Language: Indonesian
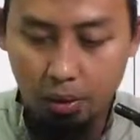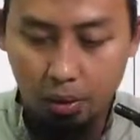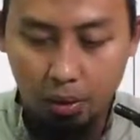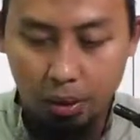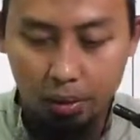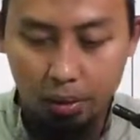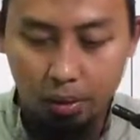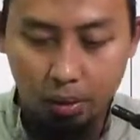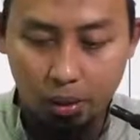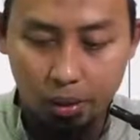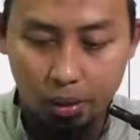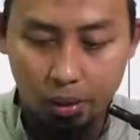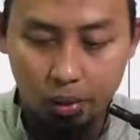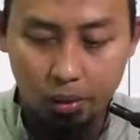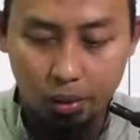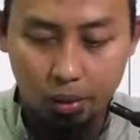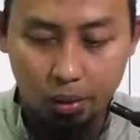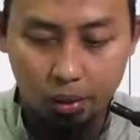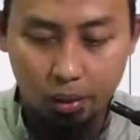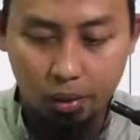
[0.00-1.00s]
berkata
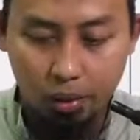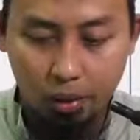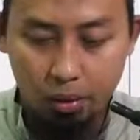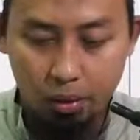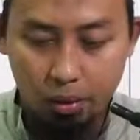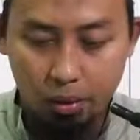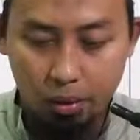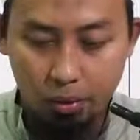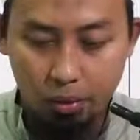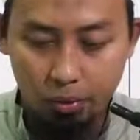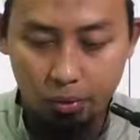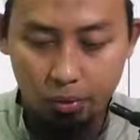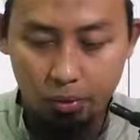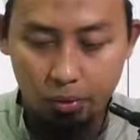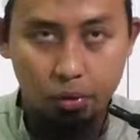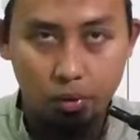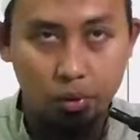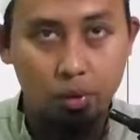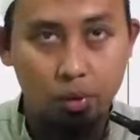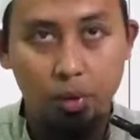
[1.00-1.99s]
Syekh
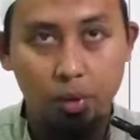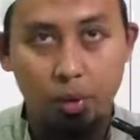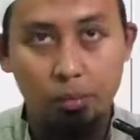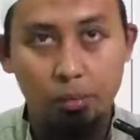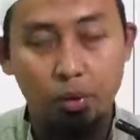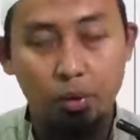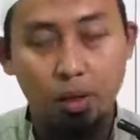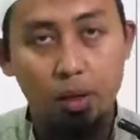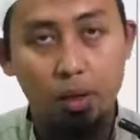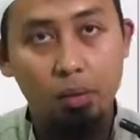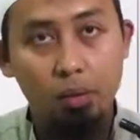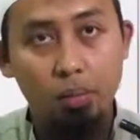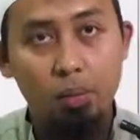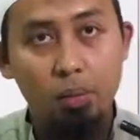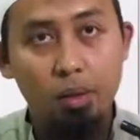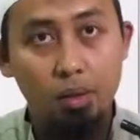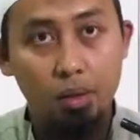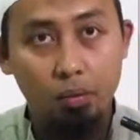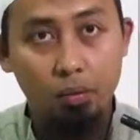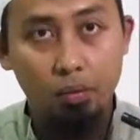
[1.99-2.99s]
Dr. Abdul Azim
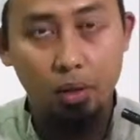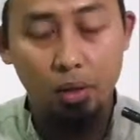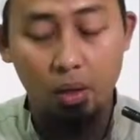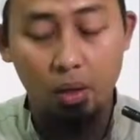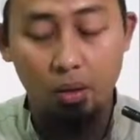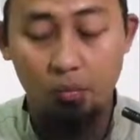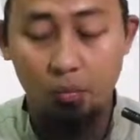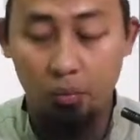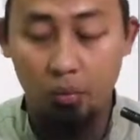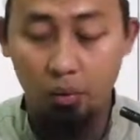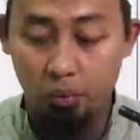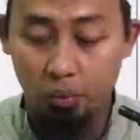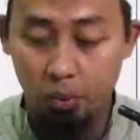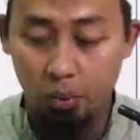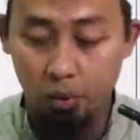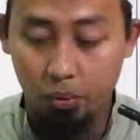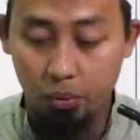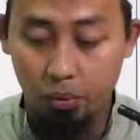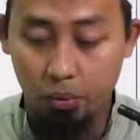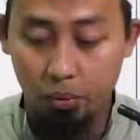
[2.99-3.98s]
Badawi
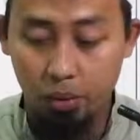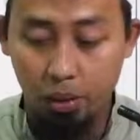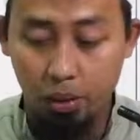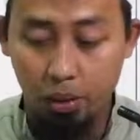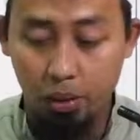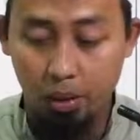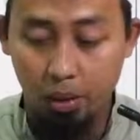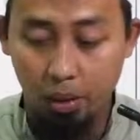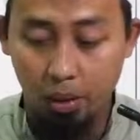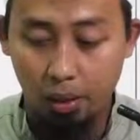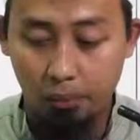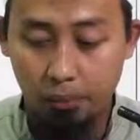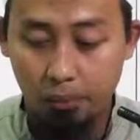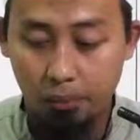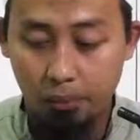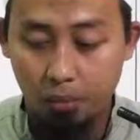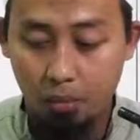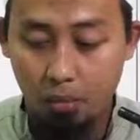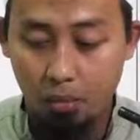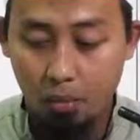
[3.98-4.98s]
hafizahullahu
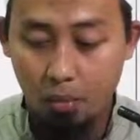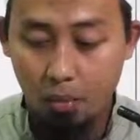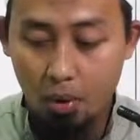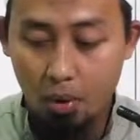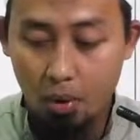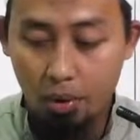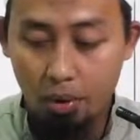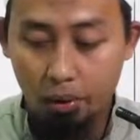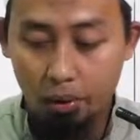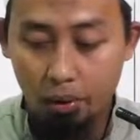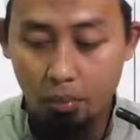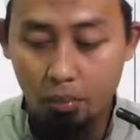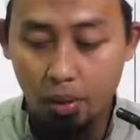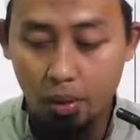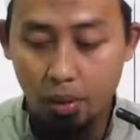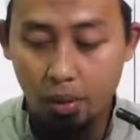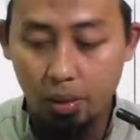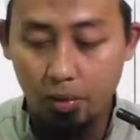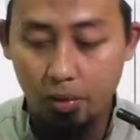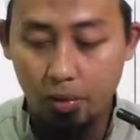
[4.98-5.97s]
taala, kata
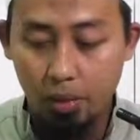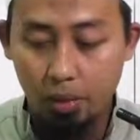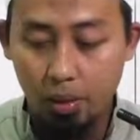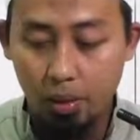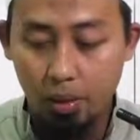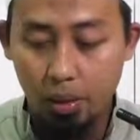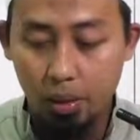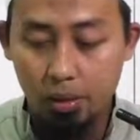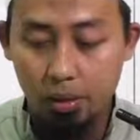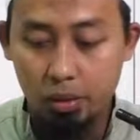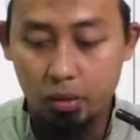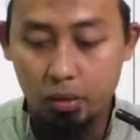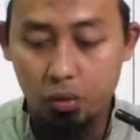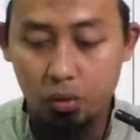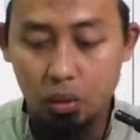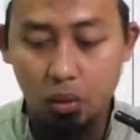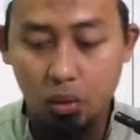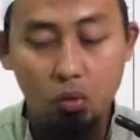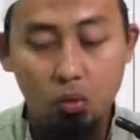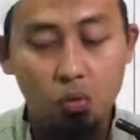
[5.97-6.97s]
beliau
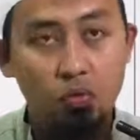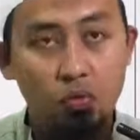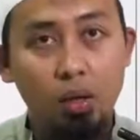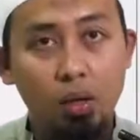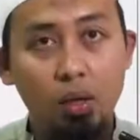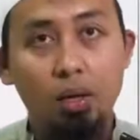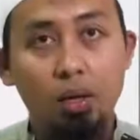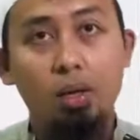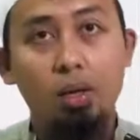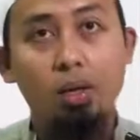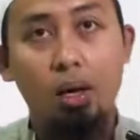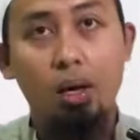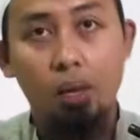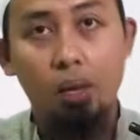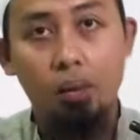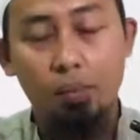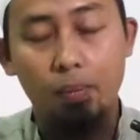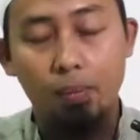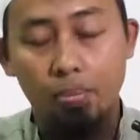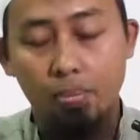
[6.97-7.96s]
as-sunanul fi'liyah,
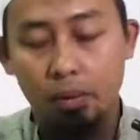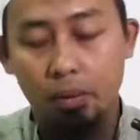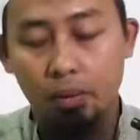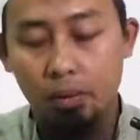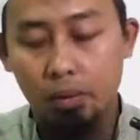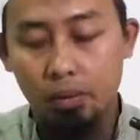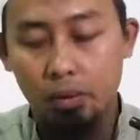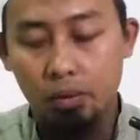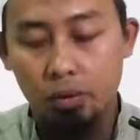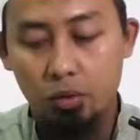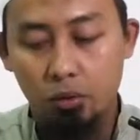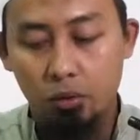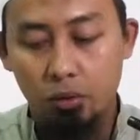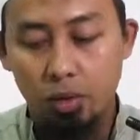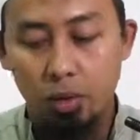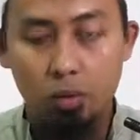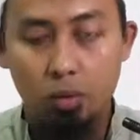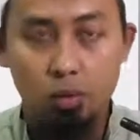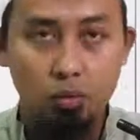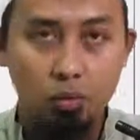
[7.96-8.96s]

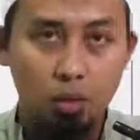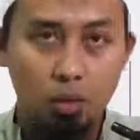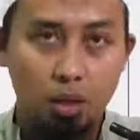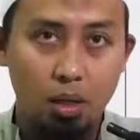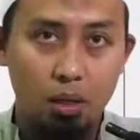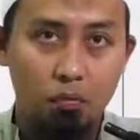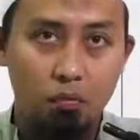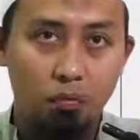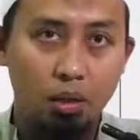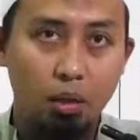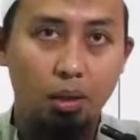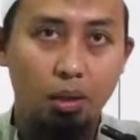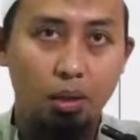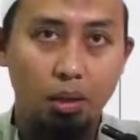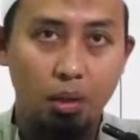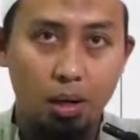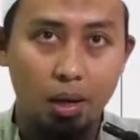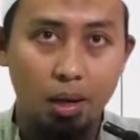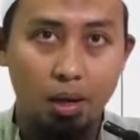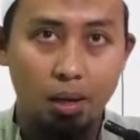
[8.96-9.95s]
sunnah-sunnah
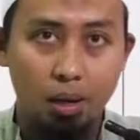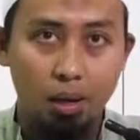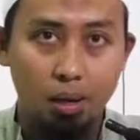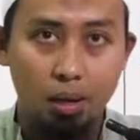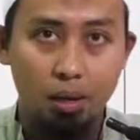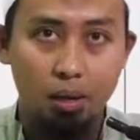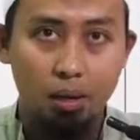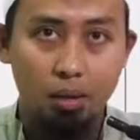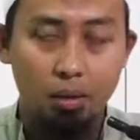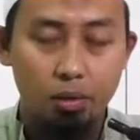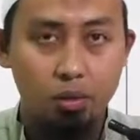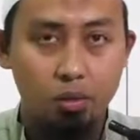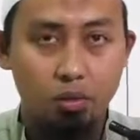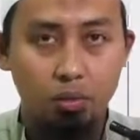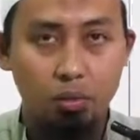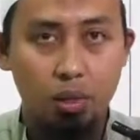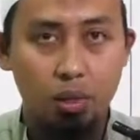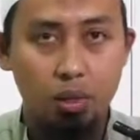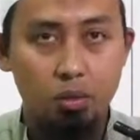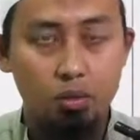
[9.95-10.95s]
fi'liyah
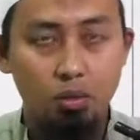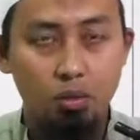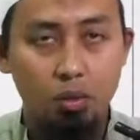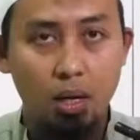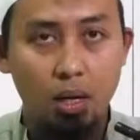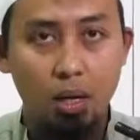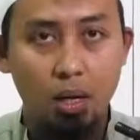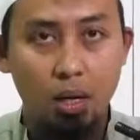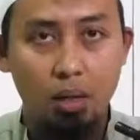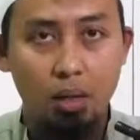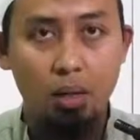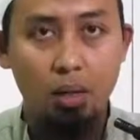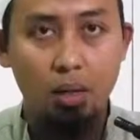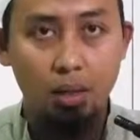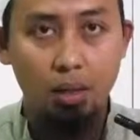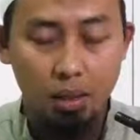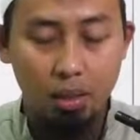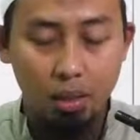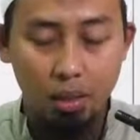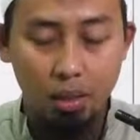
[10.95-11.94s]
sunnah-sunnah
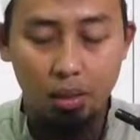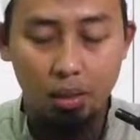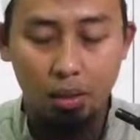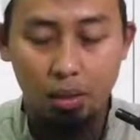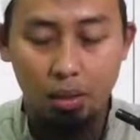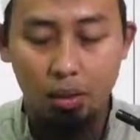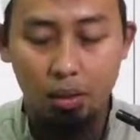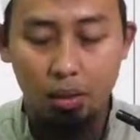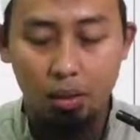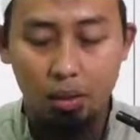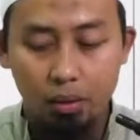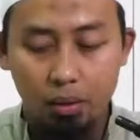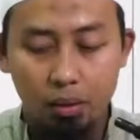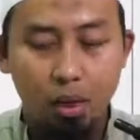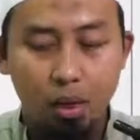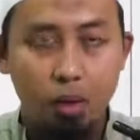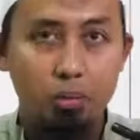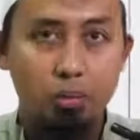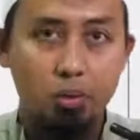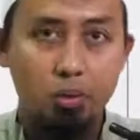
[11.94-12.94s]
amaliyah di
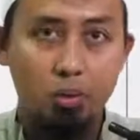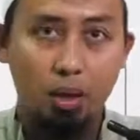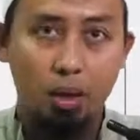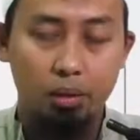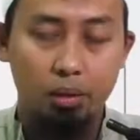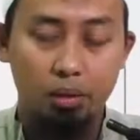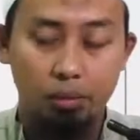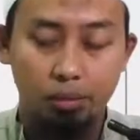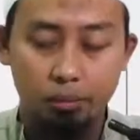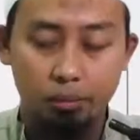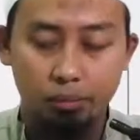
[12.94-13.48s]
dalam salat.